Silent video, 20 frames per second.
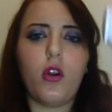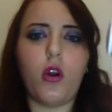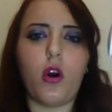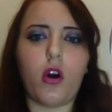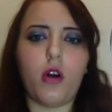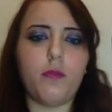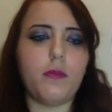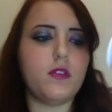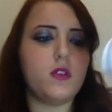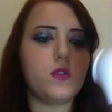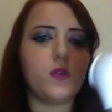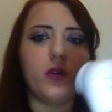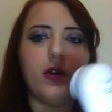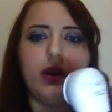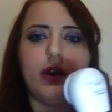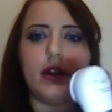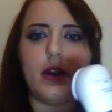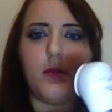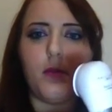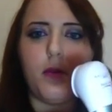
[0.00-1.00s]
l'ho messo
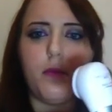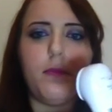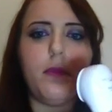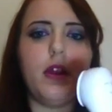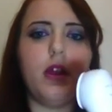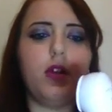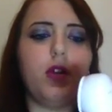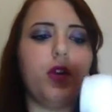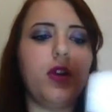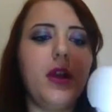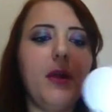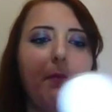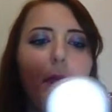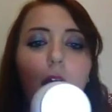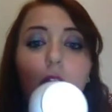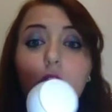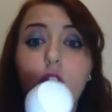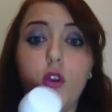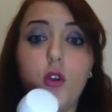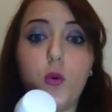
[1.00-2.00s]
lì nel mobiletto del
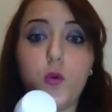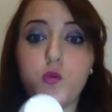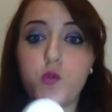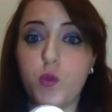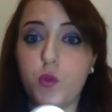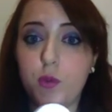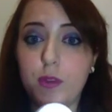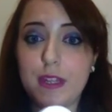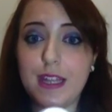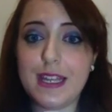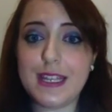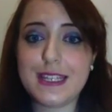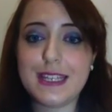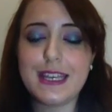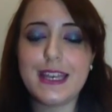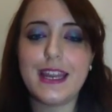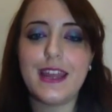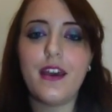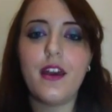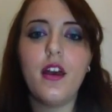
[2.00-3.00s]
bagno, lo uso tutte le
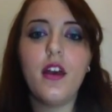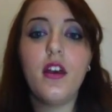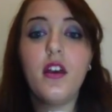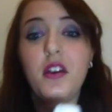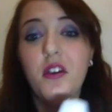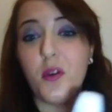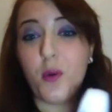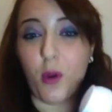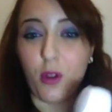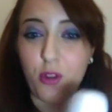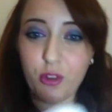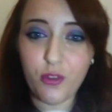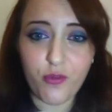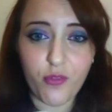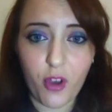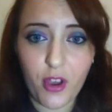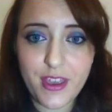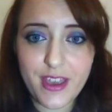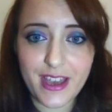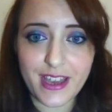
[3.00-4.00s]
sere quando
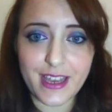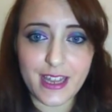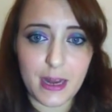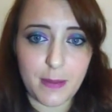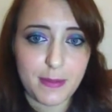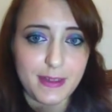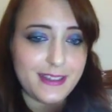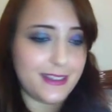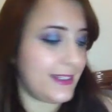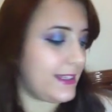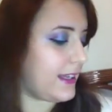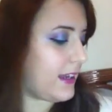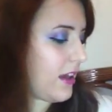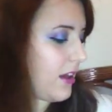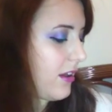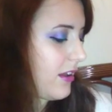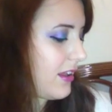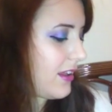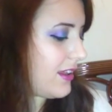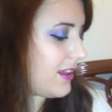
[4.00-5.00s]
vuoi anche la
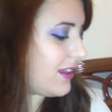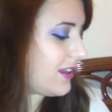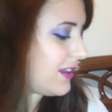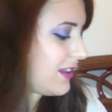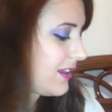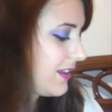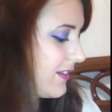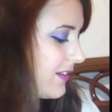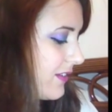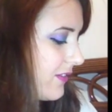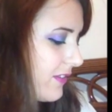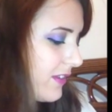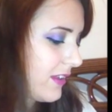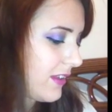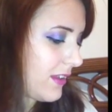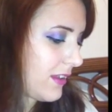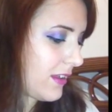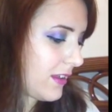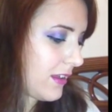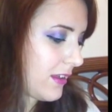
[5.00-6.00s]
mattina.
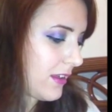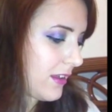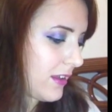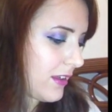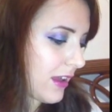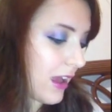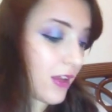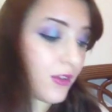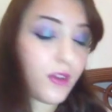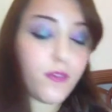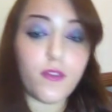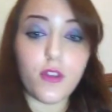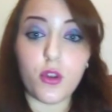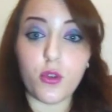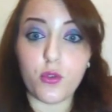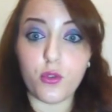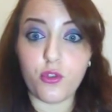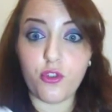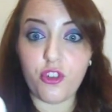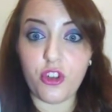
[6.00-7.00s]
Ah, non è vero,
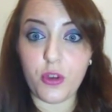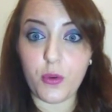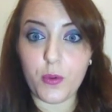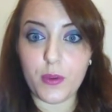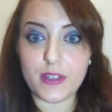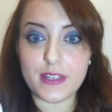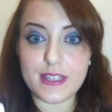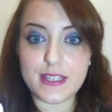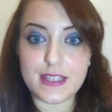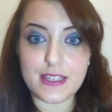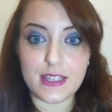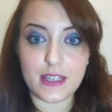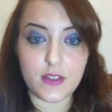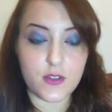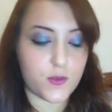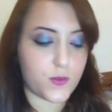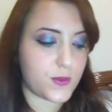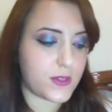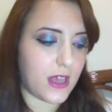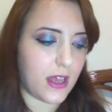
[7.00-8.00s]
sono 5 testine,
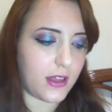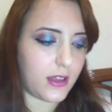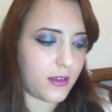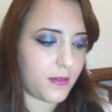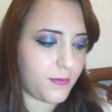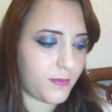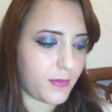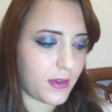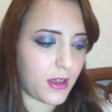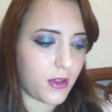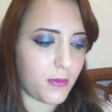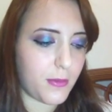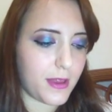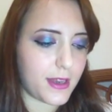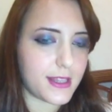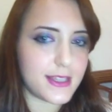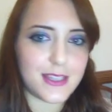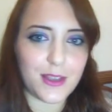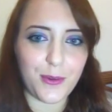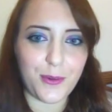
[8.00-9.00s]
scusate, me ne ero
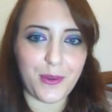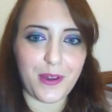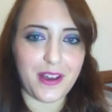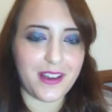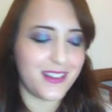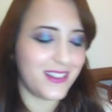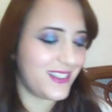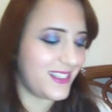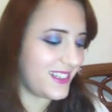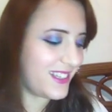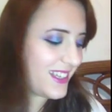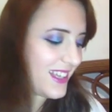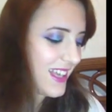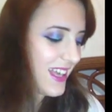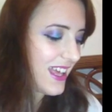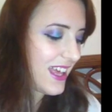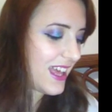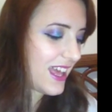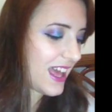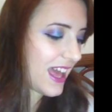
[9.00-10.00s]
persa una.
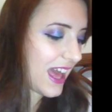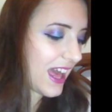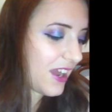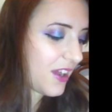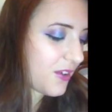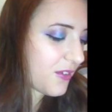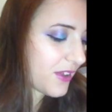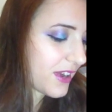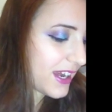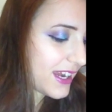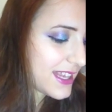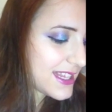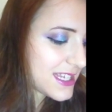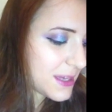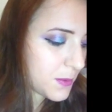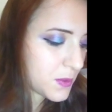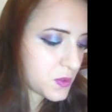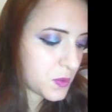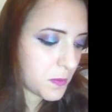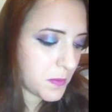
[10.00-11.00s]
Allora,
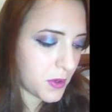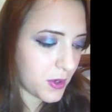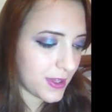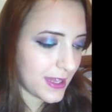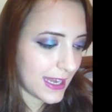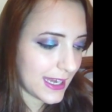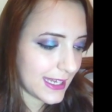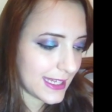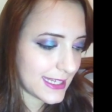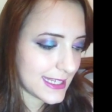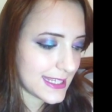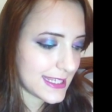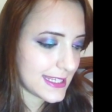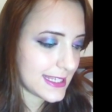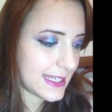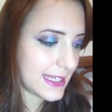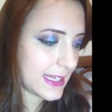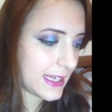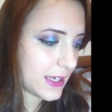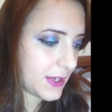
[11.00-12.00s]
iniziamo subito dalle
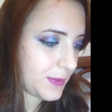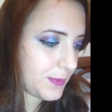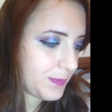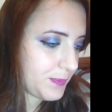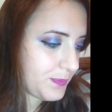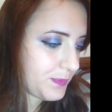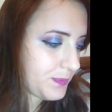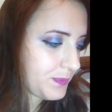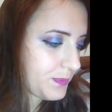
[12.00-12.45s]
testine.